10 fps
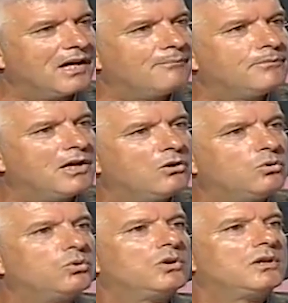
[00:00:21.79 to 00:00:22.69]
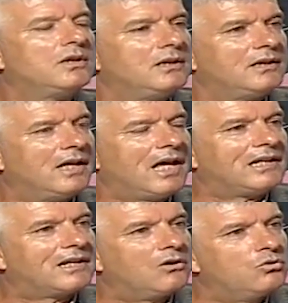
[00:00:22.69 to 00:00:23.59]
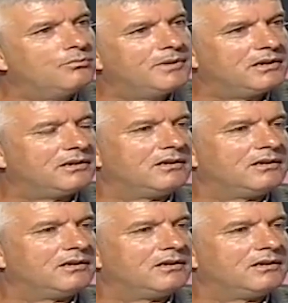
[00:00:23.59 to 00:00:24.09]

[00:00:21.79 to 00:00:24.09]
أمنه القومي